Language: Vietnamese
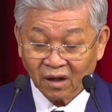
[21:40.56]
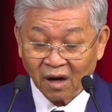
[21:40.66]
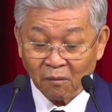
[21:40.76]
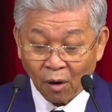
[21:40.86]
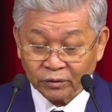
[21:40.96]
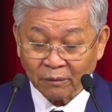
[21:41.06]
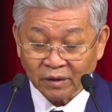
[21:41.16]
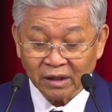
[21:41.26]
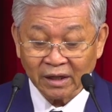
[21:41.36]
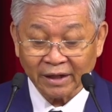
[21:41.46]
một trong
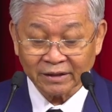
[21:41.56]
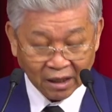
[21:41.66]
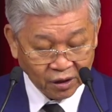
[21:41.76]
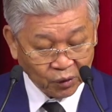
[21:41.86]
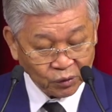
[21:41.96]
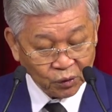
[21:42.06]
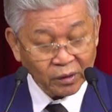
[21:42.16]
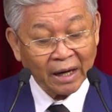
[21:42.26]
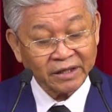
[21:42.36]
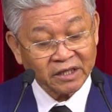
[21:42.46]
những đầy tớ của Chúa
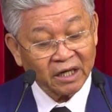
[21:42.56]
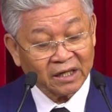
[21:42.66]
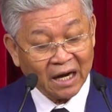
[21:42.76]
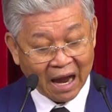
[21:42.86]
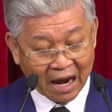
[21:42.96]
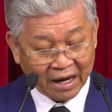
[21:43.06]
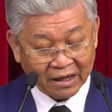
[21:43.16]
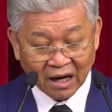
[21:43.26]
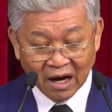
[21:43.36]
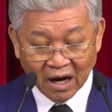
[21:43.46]
đã trích
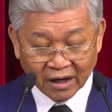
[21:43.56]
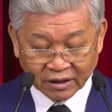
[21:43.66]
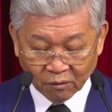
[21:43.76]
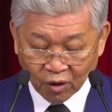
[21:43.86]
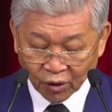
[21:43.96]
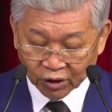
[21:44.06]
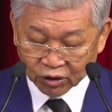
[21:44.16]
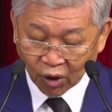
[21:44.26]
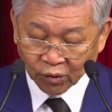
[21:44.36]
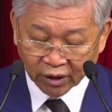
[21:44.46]
lại ở trong
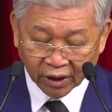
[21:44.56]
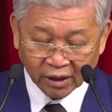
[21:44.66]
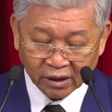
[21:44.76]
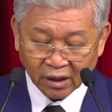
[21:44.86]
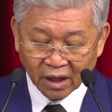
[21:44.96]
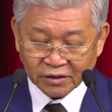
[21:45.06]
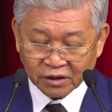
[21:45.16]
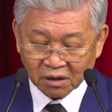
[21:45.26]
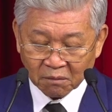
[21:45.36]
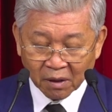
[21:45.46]
Cô-rin-tô nhì
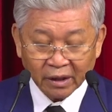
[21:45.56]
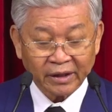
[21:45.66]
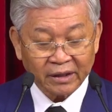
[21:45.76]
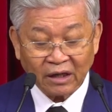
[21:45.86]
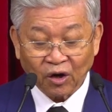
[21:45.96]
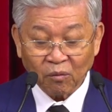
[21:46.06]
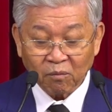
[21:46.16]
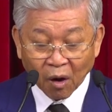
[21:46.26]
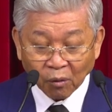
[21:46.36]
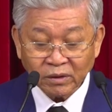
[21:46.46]
chương 10 câu
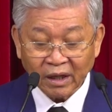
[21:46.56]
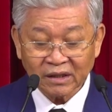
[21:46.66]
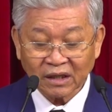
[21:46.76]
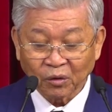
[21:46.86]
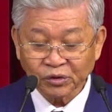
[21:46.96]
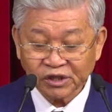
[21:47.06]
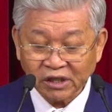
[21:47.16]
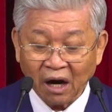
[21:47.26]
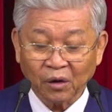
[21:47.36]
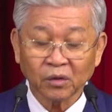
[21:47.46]
4 đến câu
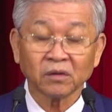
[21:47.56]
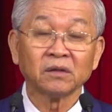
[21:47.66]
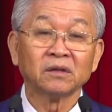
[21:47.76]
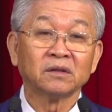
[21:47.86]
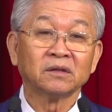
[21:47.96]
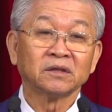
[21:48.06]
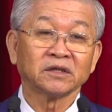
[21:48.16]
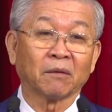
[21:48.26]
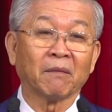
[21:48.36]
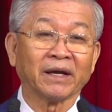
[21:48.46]
6
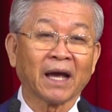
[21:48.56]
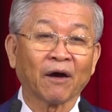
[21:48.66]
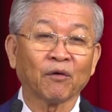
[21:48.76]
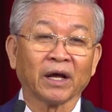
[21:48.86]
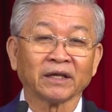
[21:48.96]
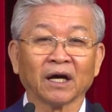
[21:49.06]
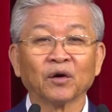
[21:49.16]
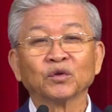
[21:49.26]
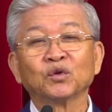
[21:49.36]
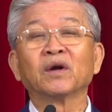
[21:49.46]
trong bài giảng của đầy tớ
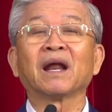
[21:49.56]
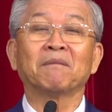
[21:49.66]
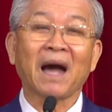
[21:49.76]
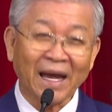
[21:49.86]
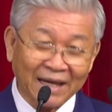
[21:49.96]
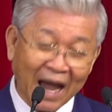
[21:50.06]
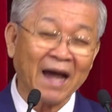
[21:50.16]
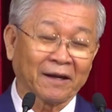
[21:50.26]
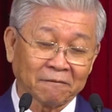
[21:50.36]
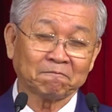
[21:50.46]
của Chúa năm 2000
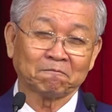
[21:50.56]
lần.